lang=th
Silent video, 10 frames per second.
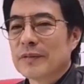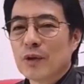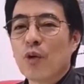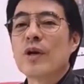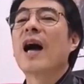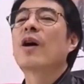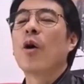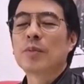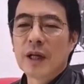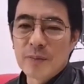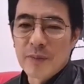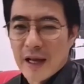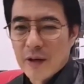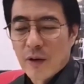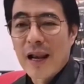อยู่ได้ครบเทอมแน่
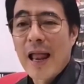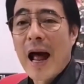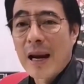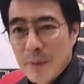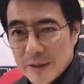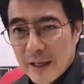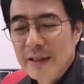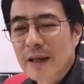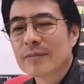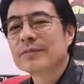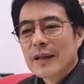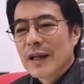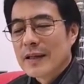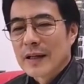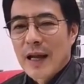นอนล้านเปอร์เซ็นต์ครับ
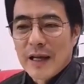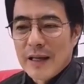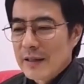แต่ยังใน